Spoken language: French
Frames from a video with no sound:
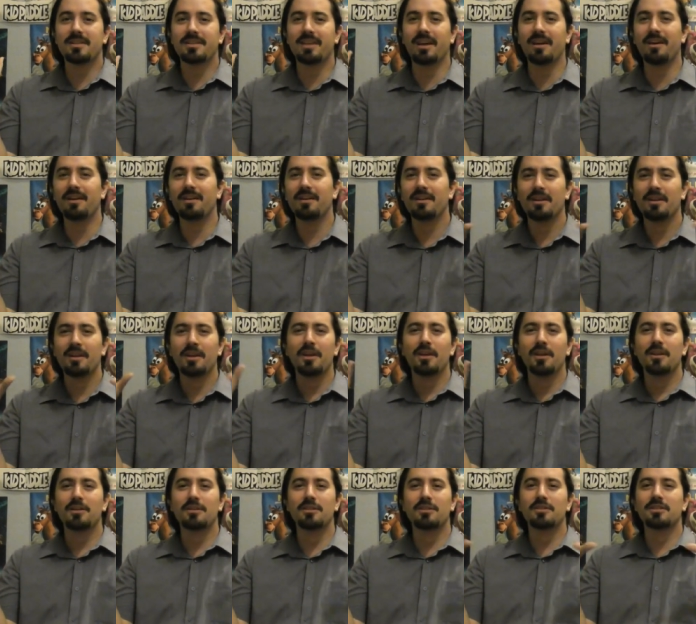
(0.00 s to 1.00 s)
sans,
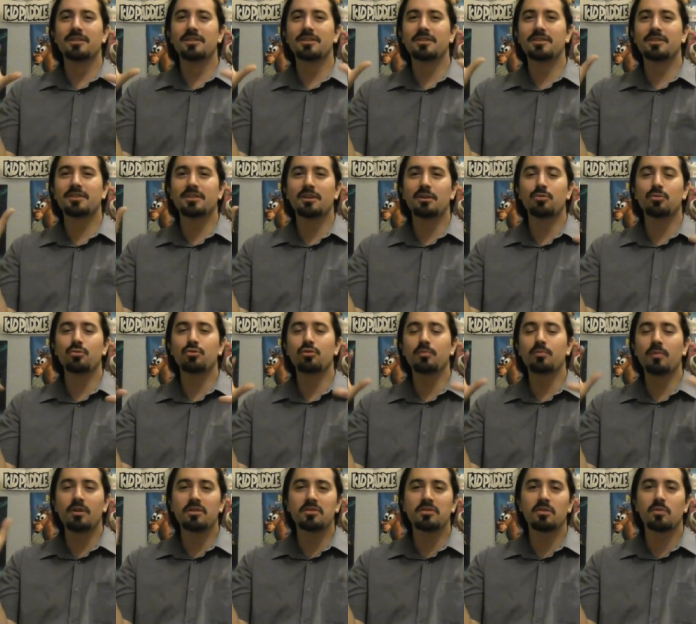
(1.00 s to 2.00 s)
sans,
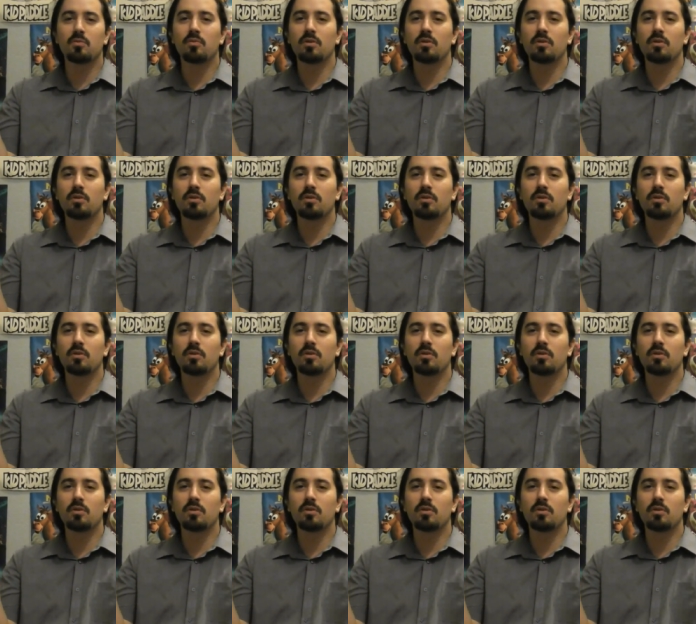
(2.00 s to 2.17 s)
jugement, sans